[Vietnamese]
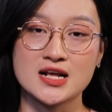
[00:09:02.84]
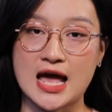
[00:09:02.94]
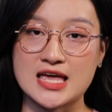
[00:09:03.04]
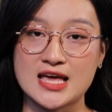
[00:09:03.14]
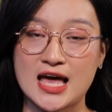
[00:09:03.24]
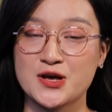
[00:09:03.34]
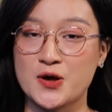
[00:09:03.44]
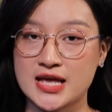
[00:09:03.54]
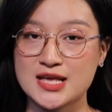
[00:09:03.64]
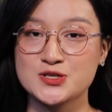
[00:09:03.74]
ngần ngại, hãy
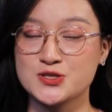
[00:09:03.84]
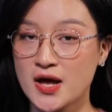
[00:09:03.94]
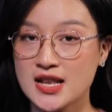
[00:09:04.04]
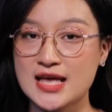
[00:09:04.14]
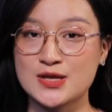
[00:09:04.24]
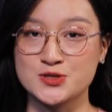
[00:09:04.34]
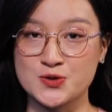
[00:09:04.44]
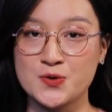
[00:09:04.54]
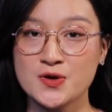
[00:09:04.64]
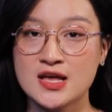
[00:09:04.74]
gọi ngay cho số hotline theo
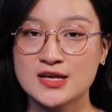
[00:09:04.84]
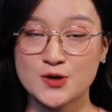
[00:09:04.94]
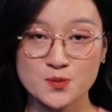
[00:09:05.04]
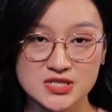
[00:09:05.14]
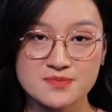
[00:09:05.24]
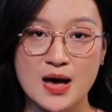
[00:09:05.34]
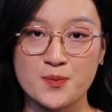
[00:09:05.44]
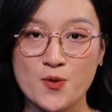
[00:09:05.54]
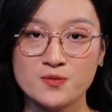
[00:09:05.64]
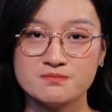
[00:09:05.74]
số
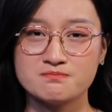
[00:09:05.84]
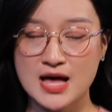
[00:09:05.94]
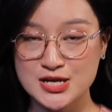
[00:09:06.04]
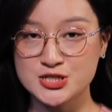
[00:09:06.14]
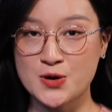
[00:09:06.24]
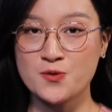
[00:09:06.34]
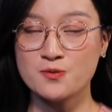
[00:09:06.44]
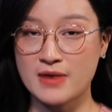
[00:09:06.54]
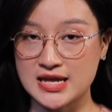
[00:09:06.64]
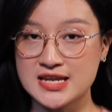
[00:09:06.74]
0934
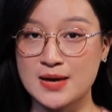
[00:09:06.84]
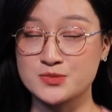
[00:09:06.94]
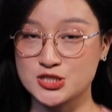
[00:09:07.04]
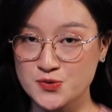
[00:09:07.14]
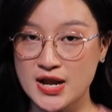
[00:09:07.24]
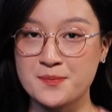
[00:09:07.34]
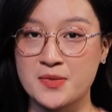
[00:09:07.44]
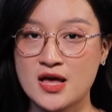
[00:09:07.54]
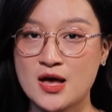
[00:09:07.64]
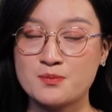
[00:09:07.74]

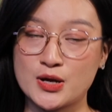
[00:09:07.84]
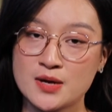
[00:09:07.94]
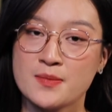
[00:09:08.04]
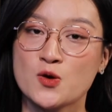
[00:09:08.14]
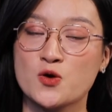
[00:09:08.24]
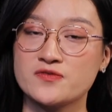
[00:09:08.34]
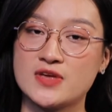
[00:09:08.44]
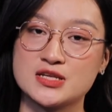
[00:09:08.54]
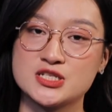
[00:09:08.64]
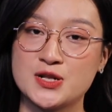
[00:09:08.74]
367565. Mọi thắc mắc của quý
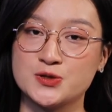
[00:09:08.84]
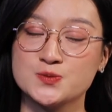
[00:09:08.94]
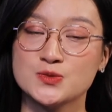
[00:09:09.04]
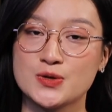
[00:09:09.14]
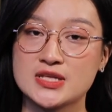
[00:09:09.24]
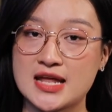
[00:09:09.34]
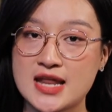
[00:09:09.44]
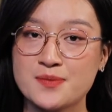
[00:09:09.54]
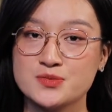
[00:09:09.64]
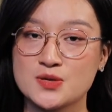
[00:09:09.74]
vị sẽ được chúng tôi
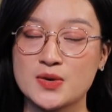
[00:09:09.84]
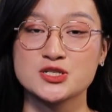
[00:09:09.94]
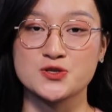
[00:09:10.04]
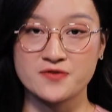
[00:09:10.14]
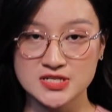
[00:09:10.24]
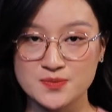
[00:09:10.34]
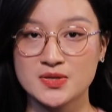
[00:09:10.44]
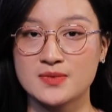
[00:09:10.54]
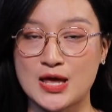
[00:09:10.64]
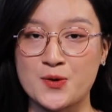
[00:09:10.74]
giải đáp trong các số phát
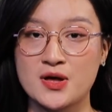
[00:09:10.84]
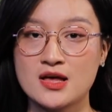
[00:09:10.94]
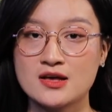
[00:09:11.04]
sóng tiếp theo.